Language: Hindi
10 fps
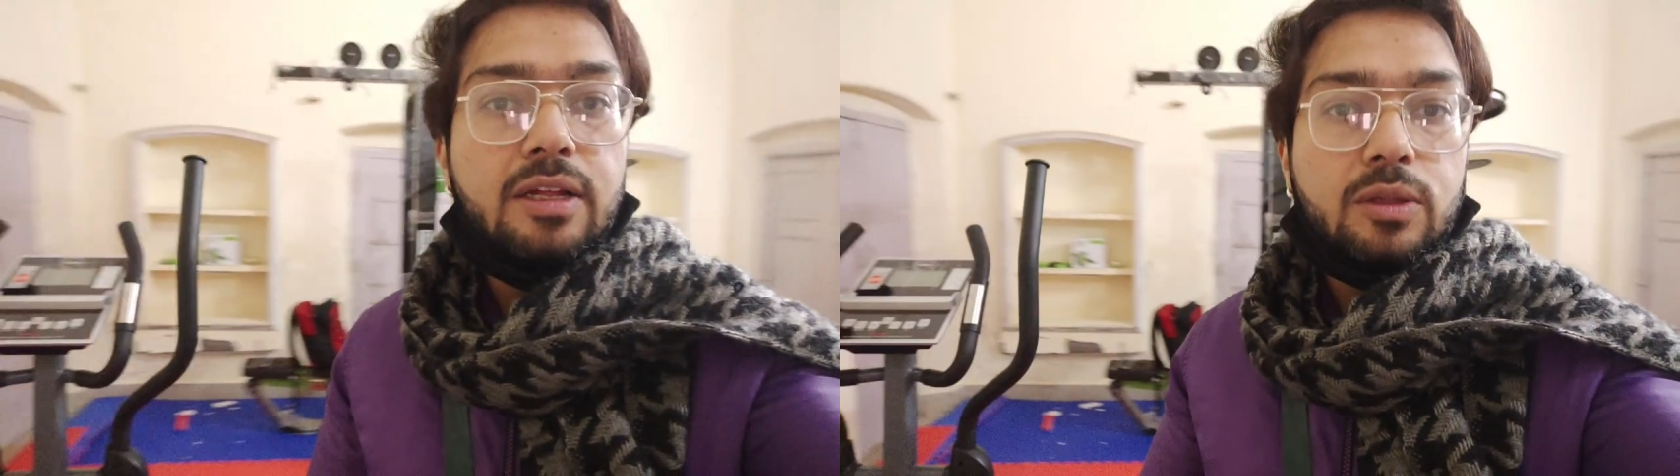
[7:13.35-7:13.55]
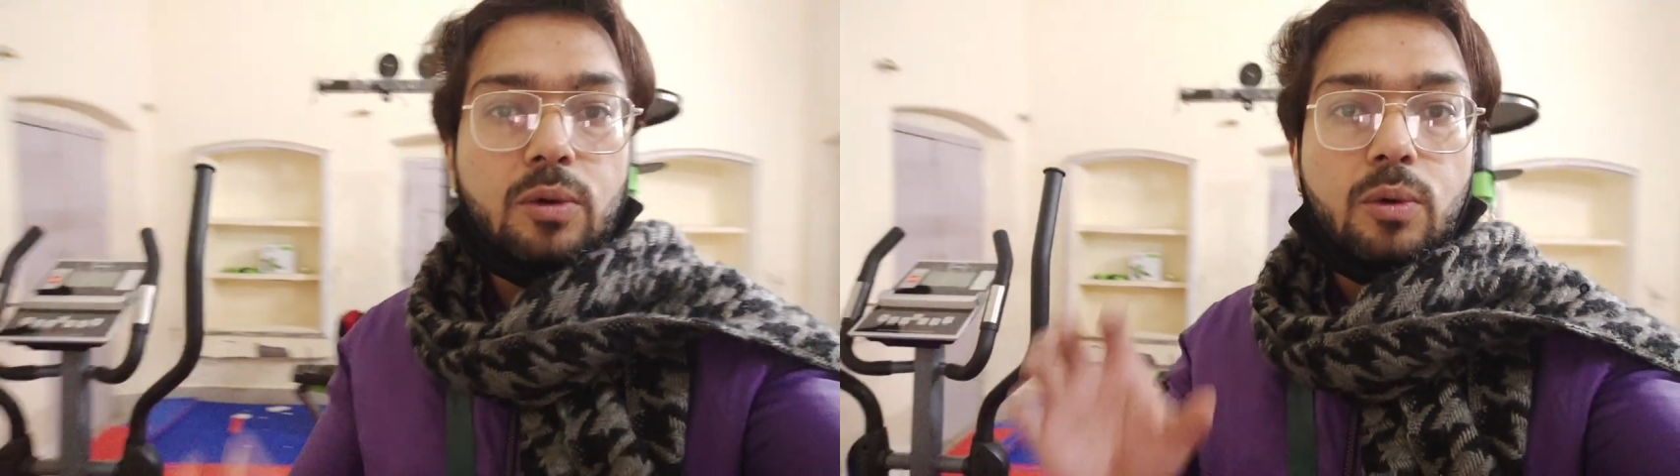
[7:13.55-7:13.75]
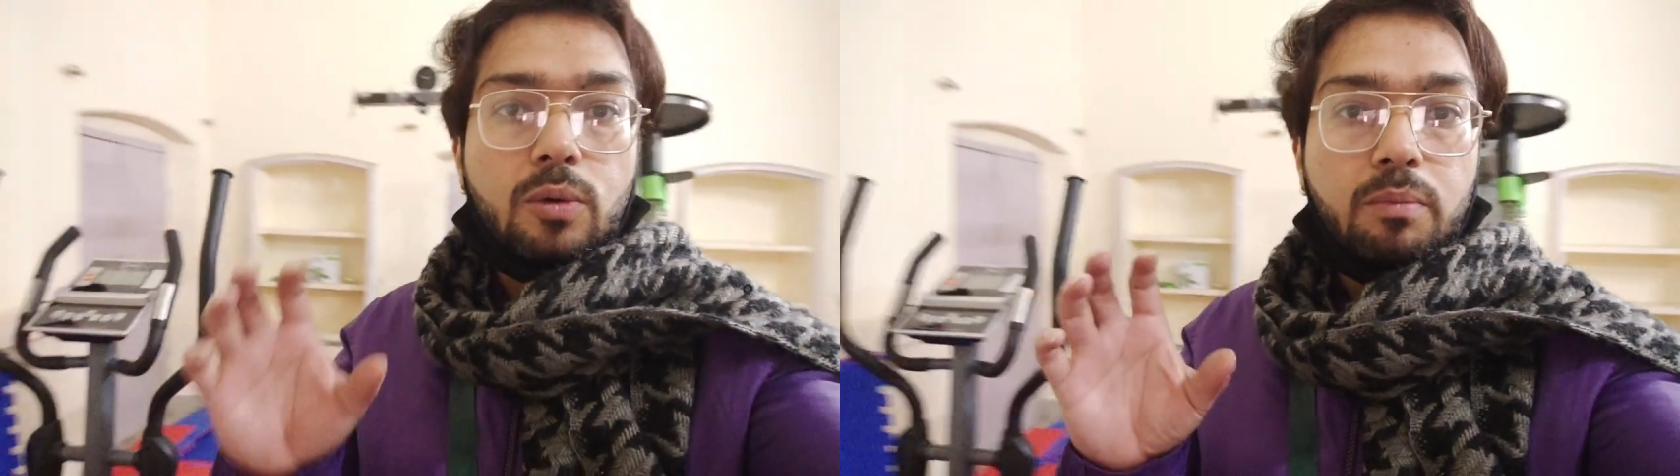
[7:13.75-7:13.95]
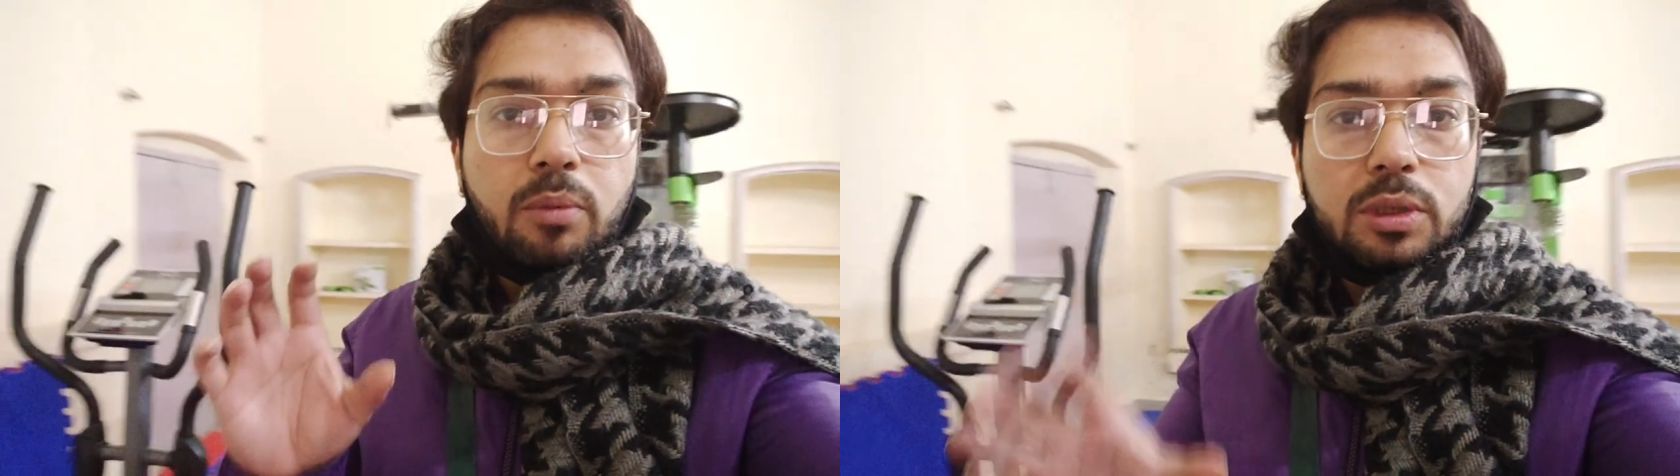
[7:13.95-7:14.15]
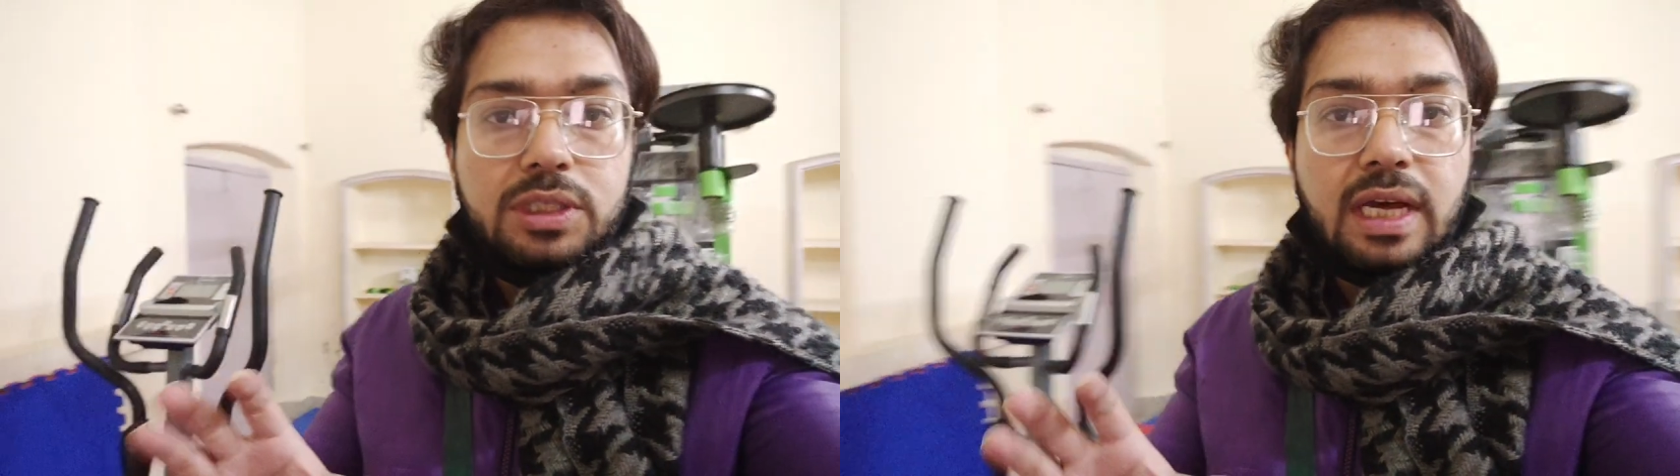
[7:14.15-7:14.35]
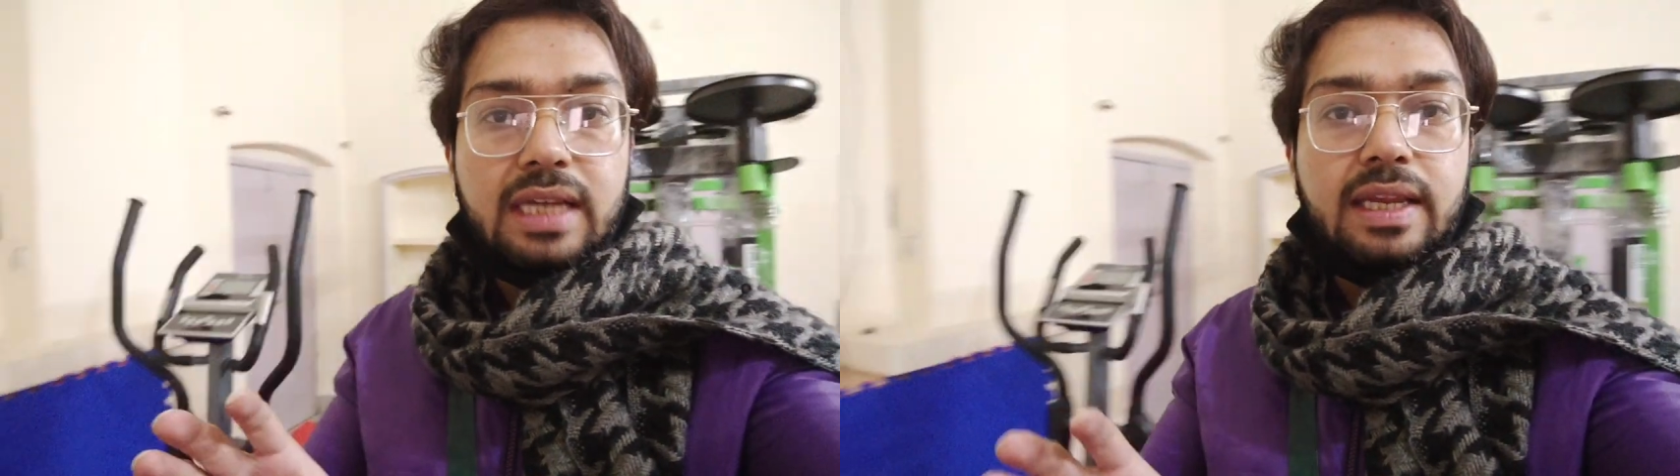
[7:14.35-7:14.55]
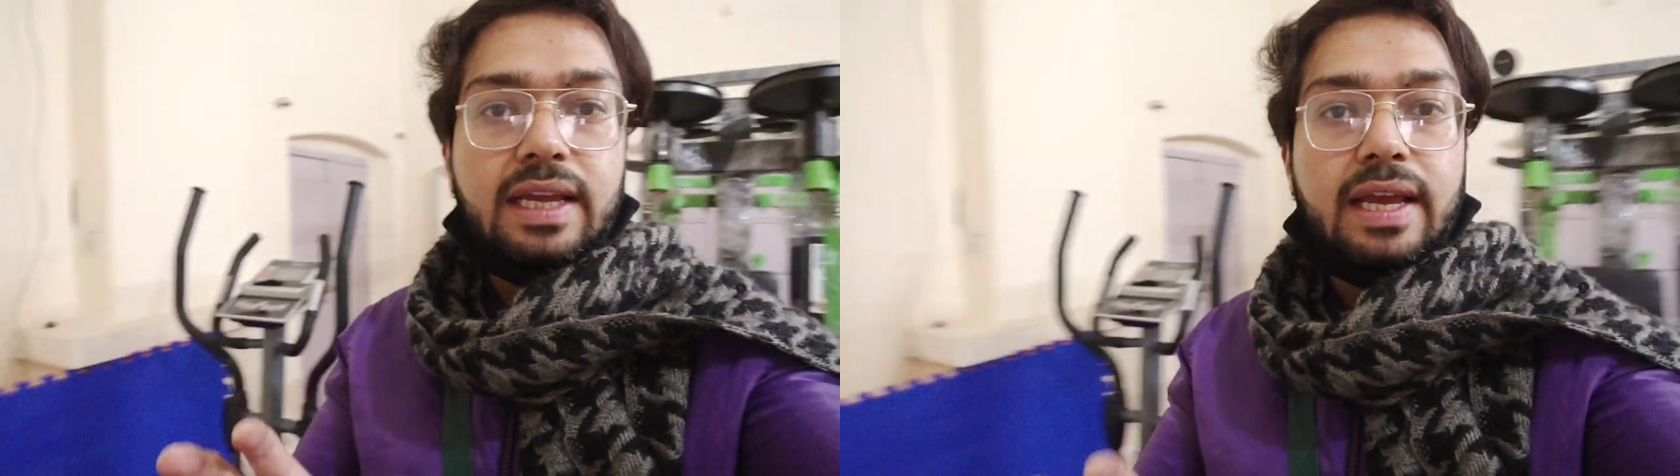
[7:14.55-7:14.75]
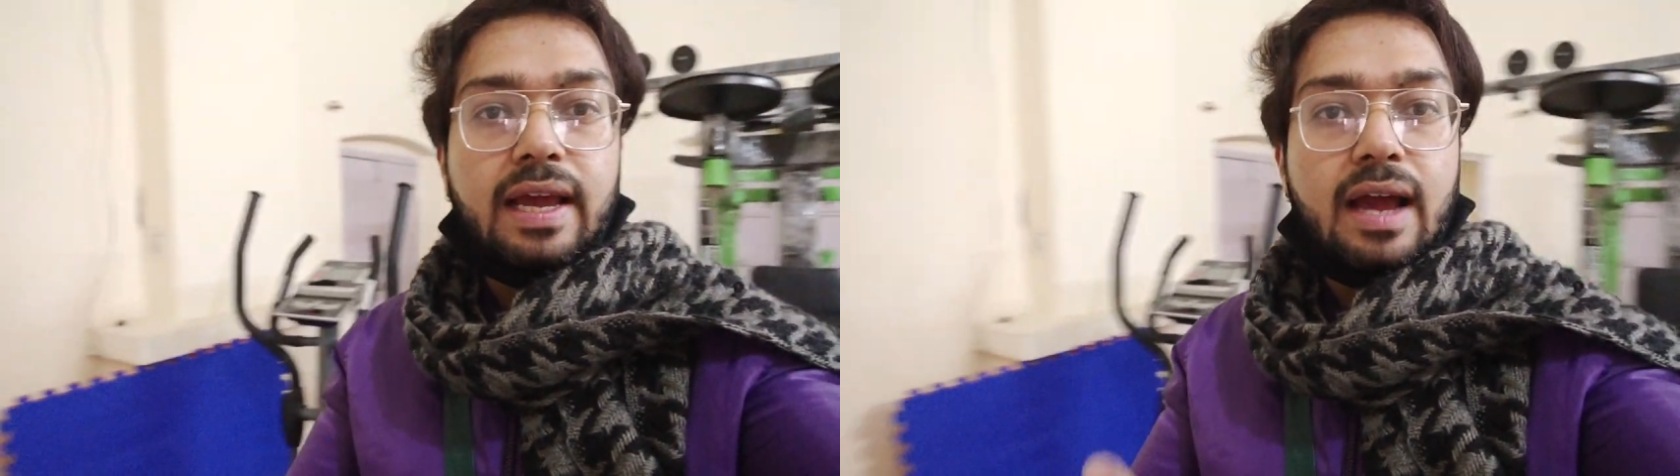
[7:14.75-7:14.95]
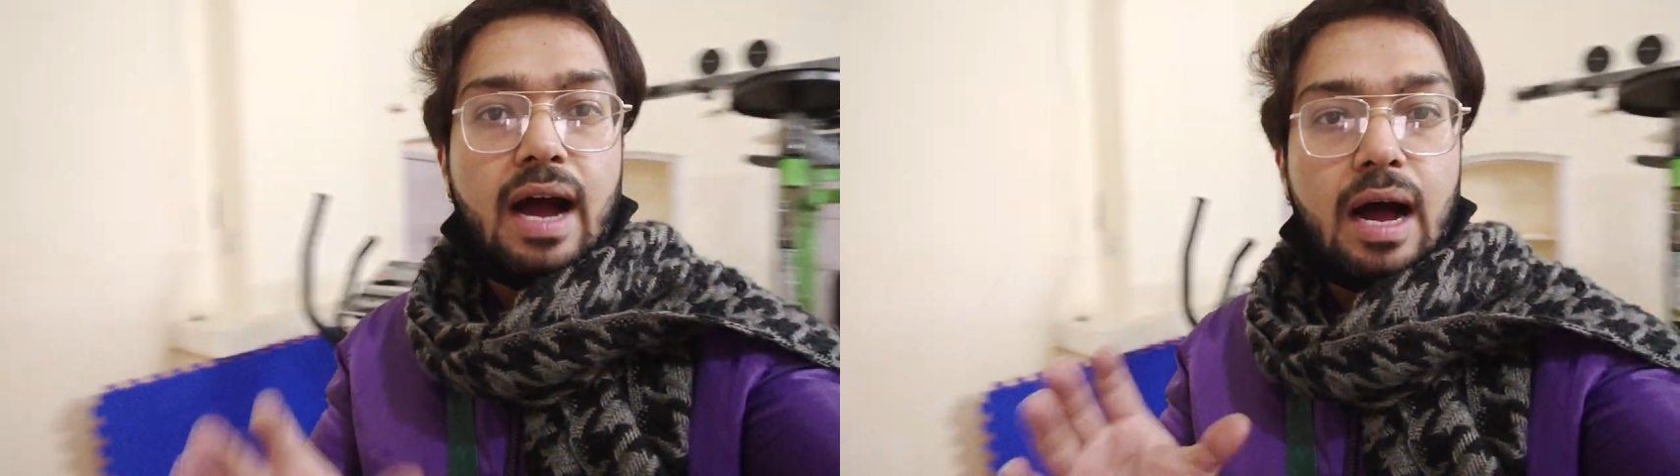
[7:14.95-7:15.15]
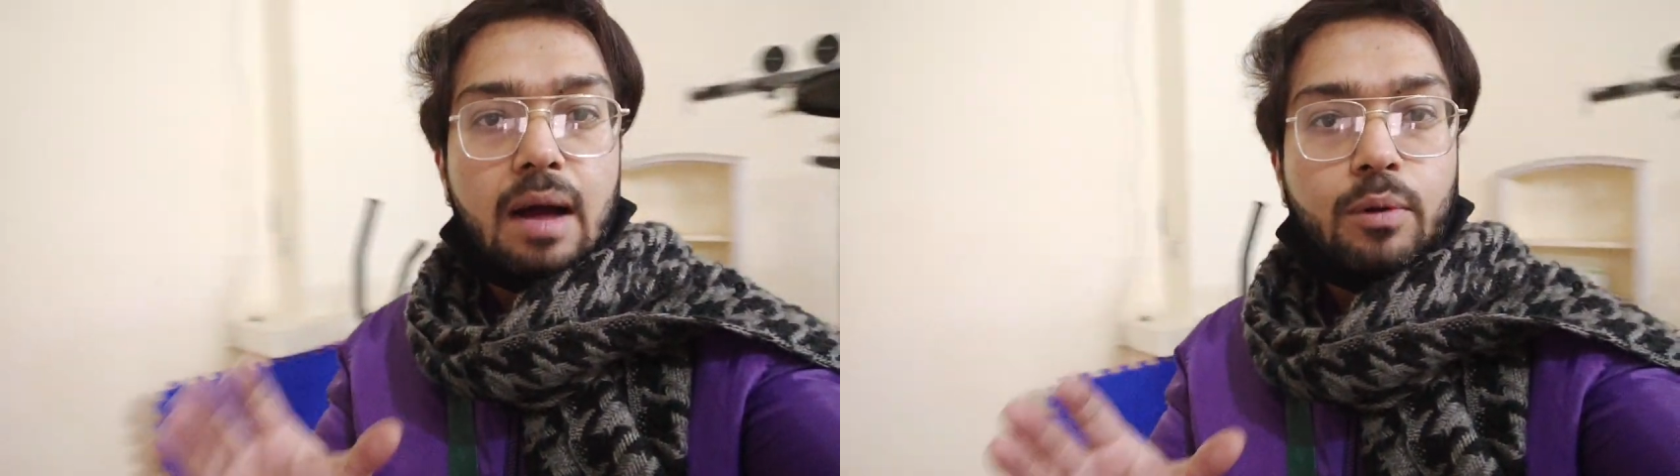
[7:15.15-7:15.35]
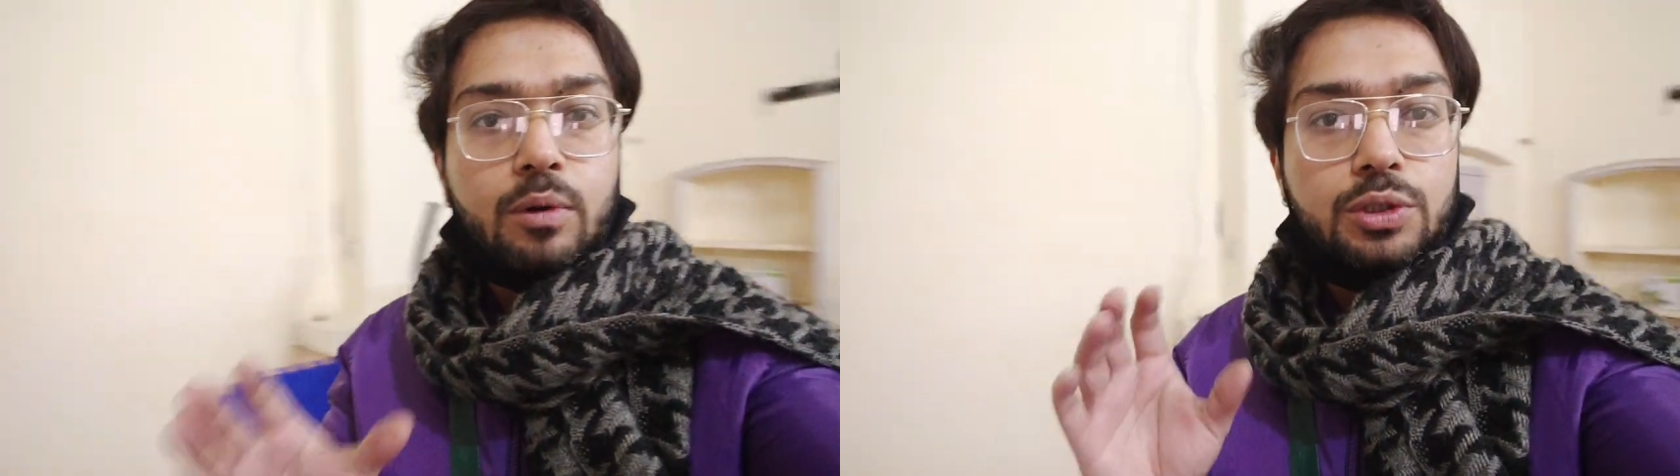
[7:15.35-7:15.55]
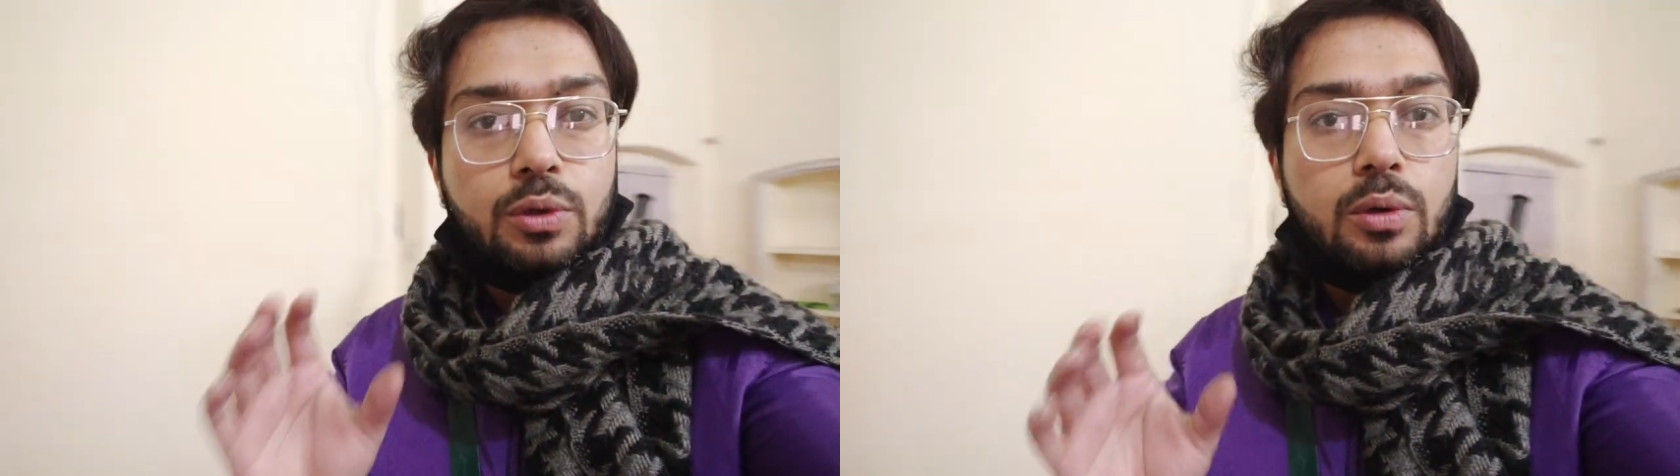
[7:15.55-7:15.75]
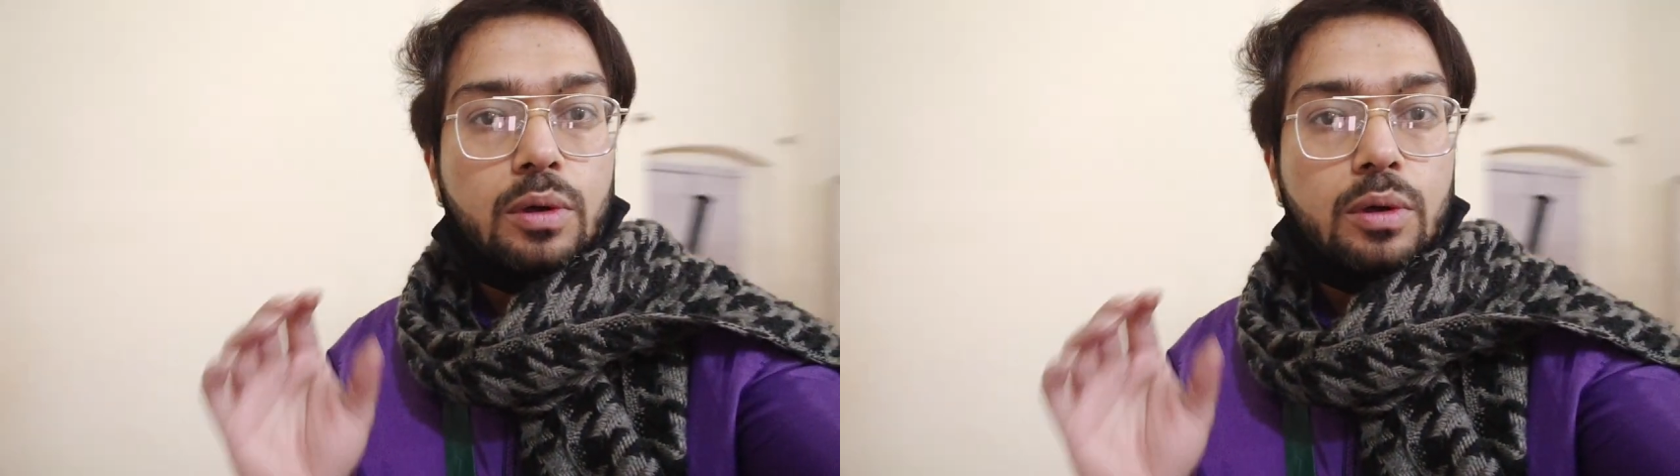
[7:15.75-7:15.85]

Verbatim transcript: तो बहुत सारे तरीके हैं आपको जो